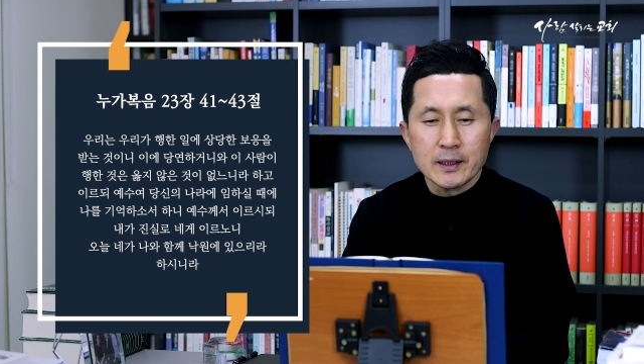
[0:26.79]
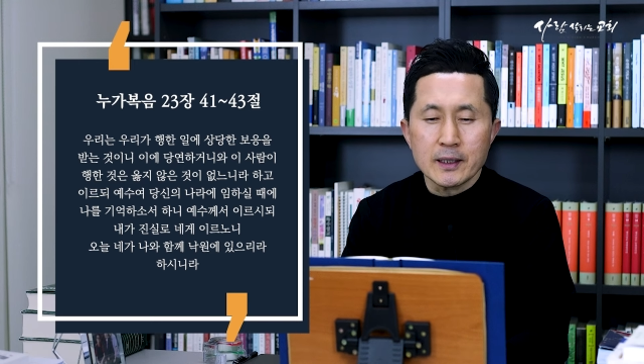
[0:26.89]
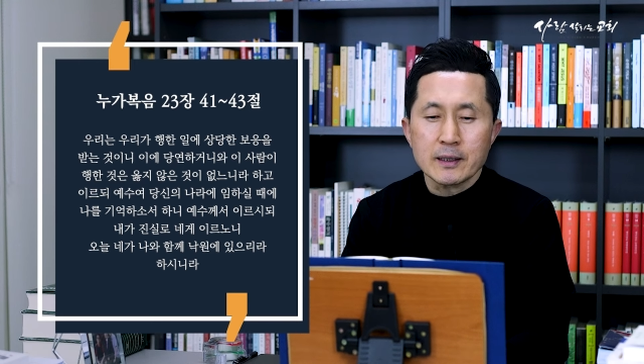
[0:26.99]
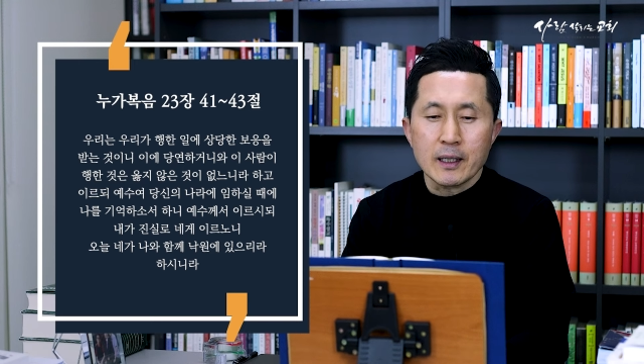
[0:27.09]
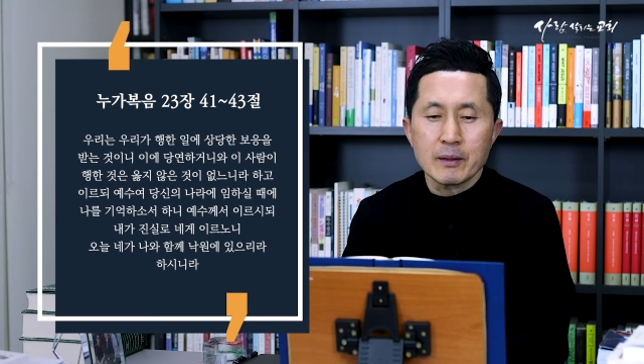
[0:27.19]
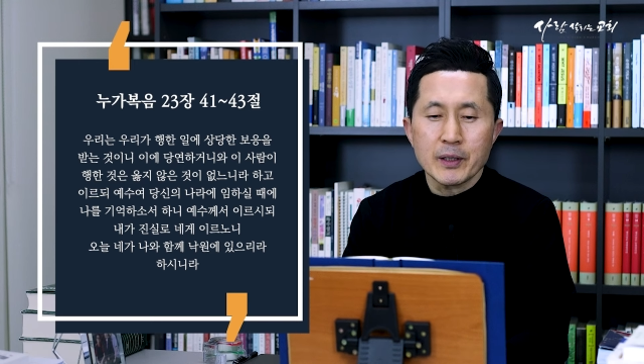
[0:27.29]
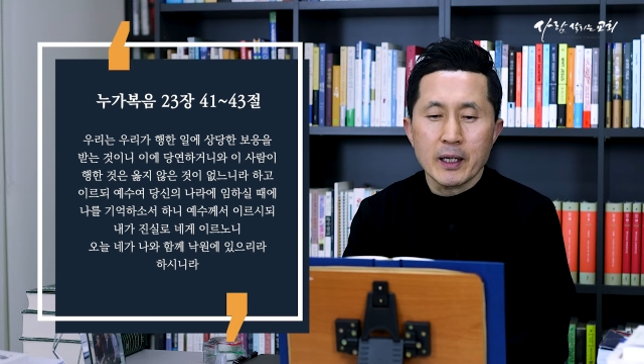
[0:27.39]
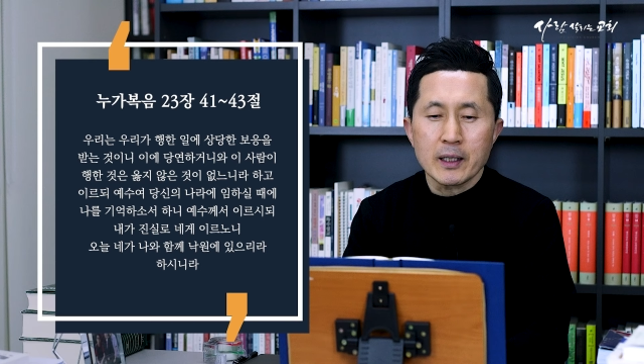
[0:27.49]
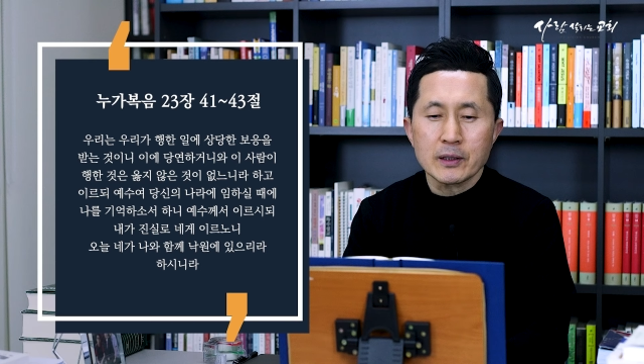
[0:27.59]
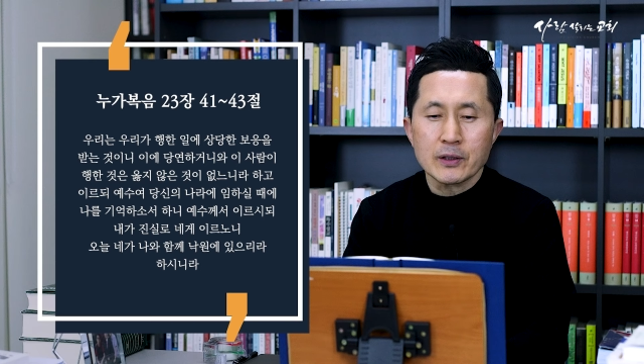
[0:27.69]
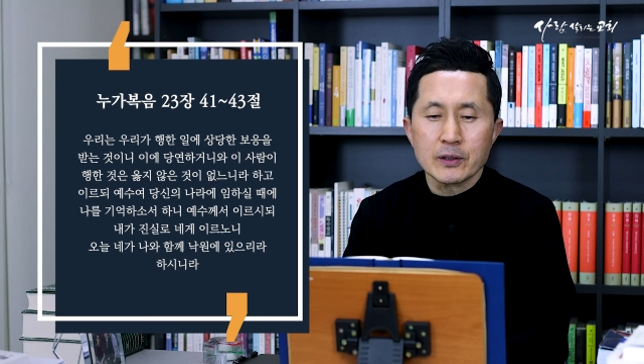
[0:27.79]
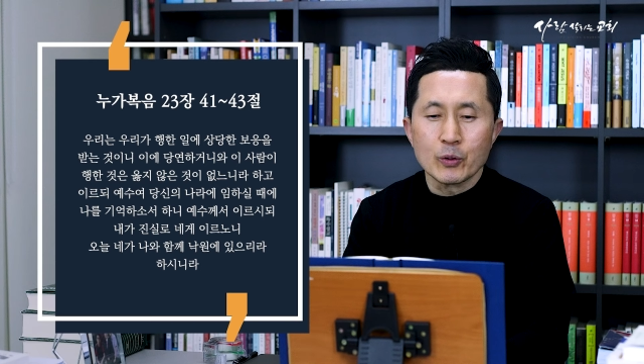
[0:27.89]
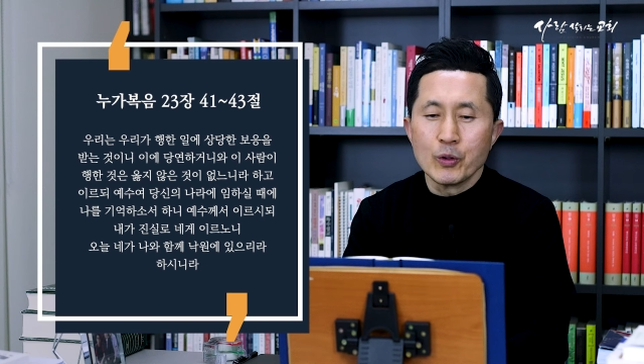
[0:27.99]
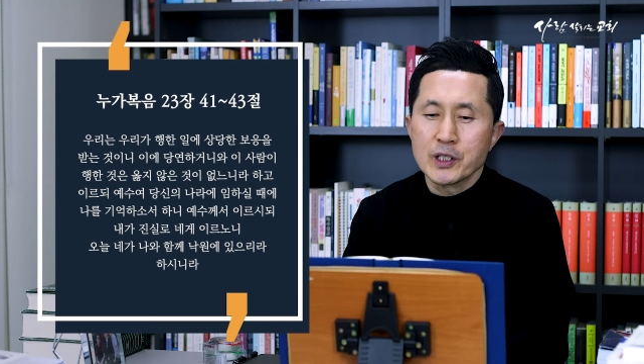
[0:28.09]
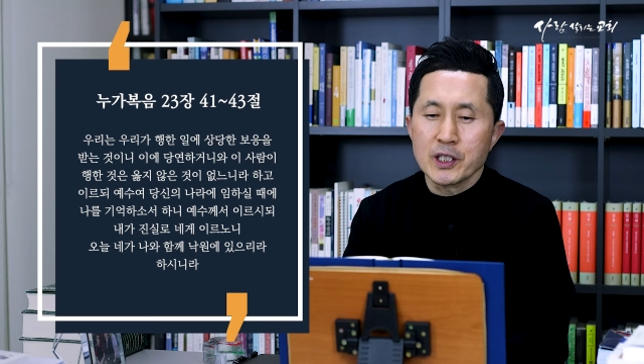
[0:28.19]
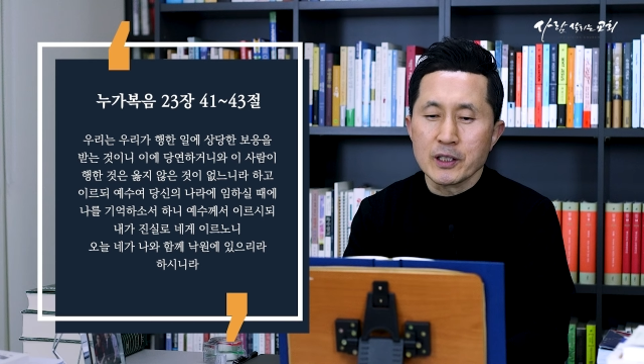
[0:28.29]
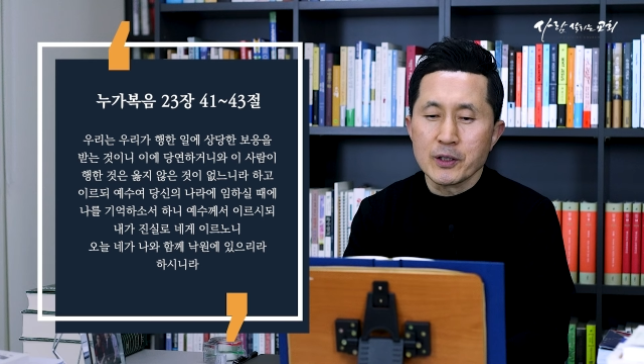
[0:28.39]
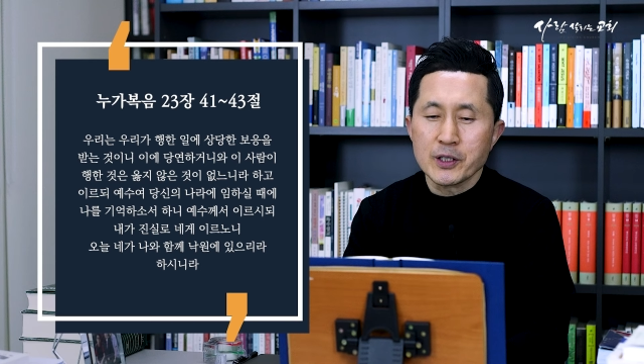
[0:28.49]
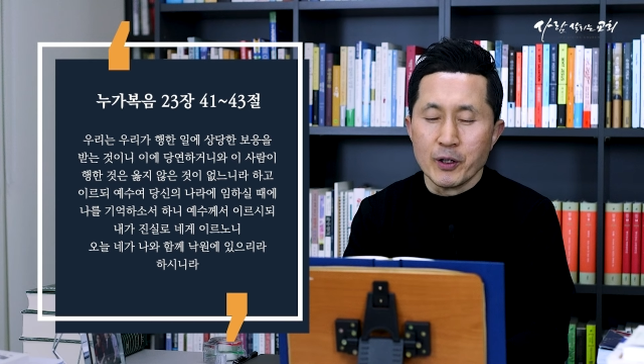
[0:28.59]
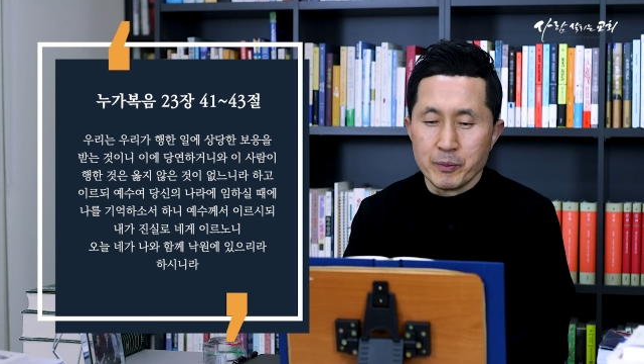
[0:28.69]
이 사람이 행한 것은 옳지 않은
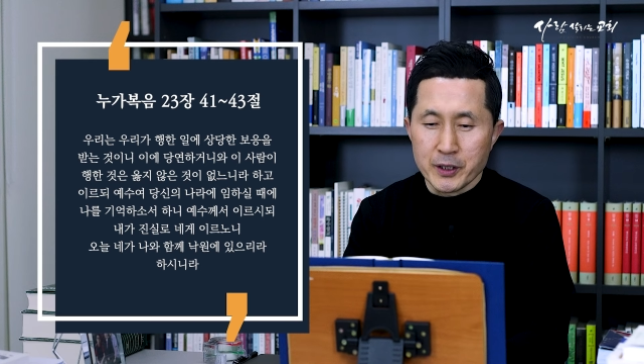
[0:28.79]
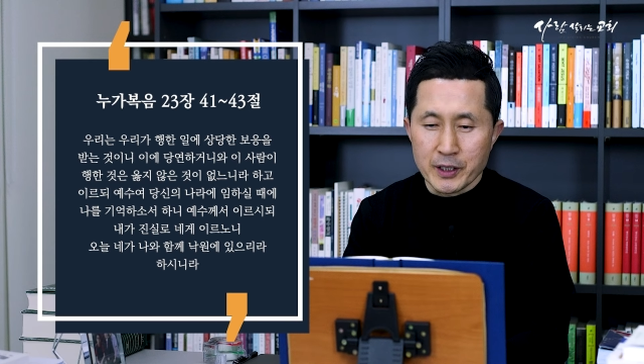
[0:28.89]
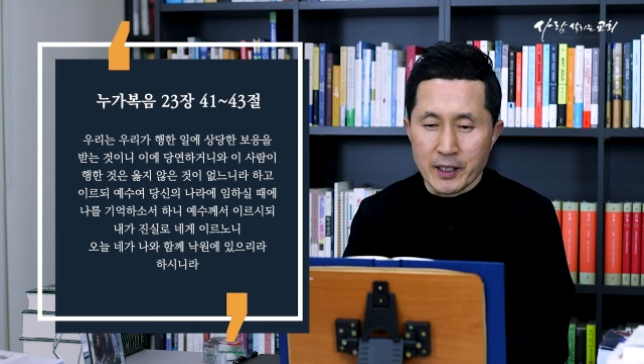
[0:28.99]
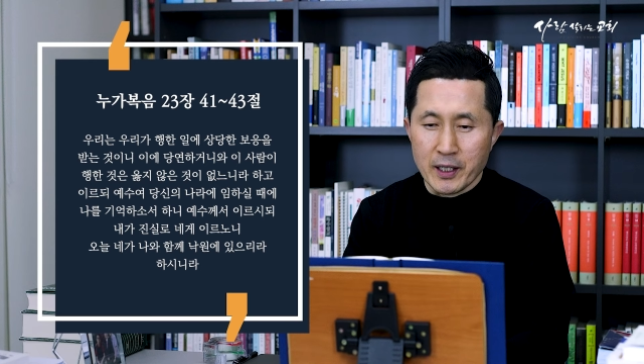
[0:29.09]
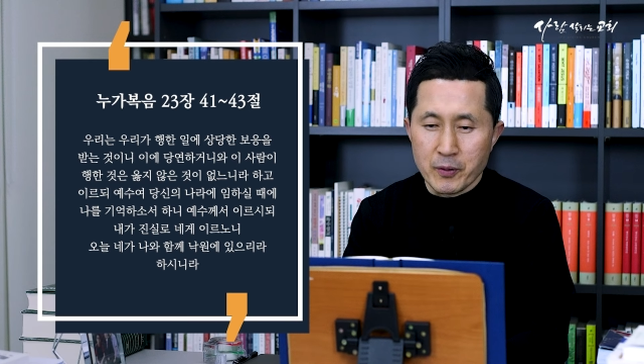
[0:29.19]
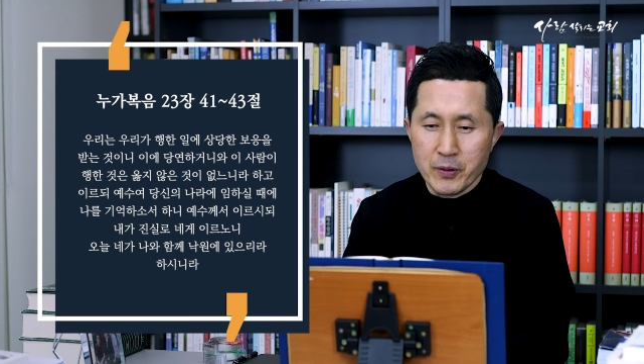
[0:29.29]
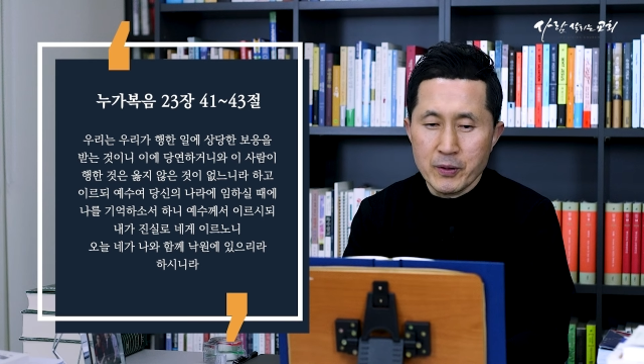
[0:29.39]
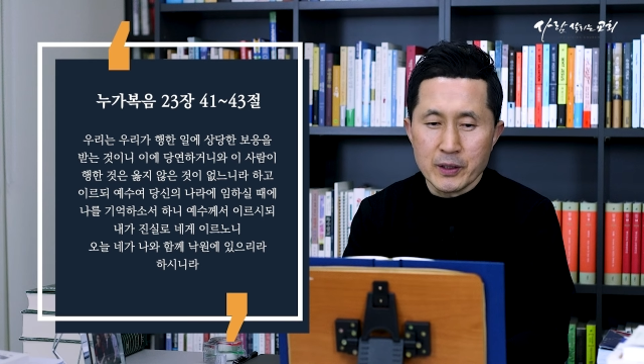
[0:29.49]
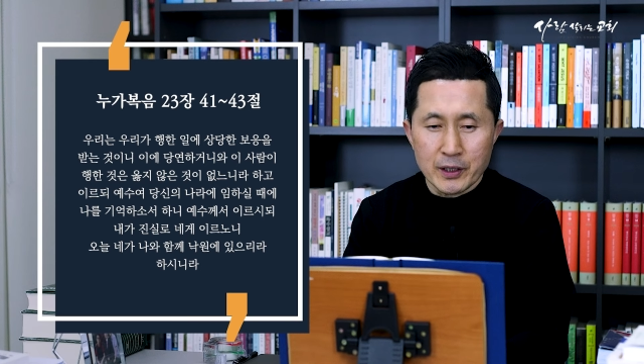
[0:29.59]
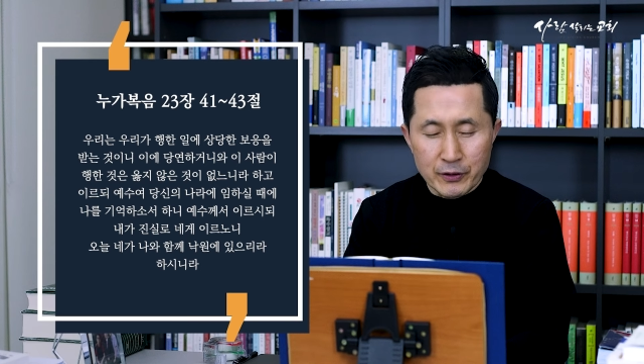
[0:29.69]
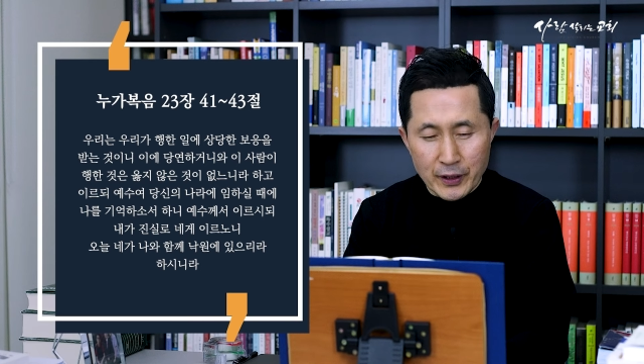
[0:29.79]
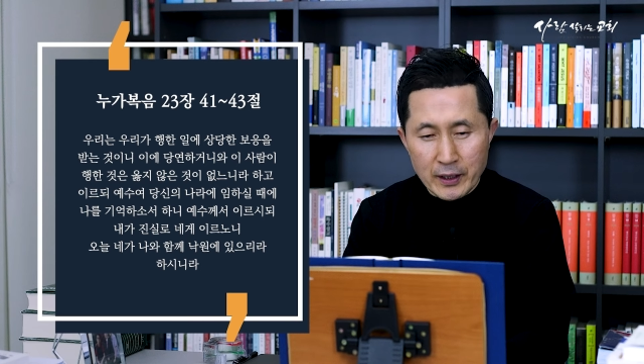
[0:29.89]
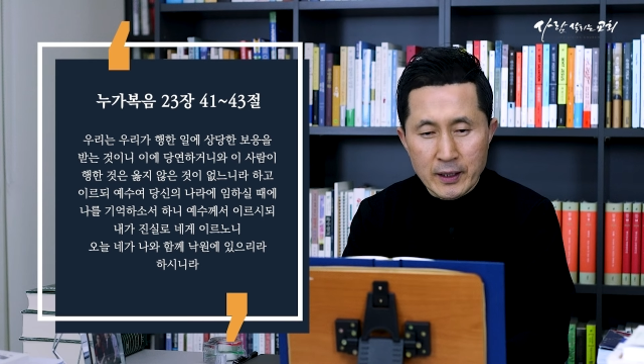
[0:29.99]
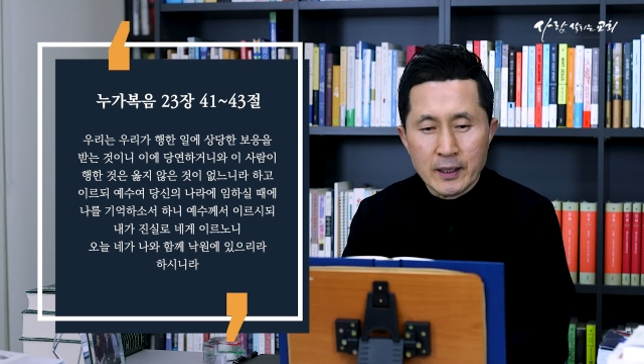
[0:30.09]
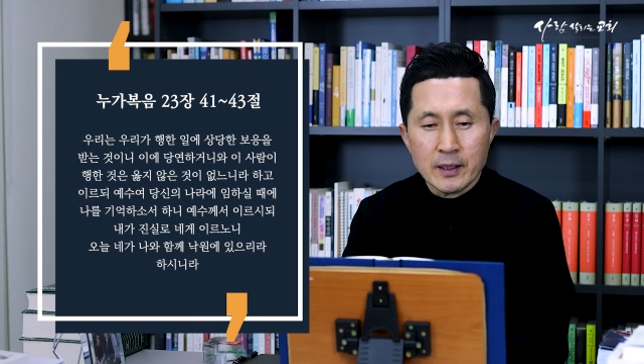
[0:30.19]
것이 없느니라 하고 이르되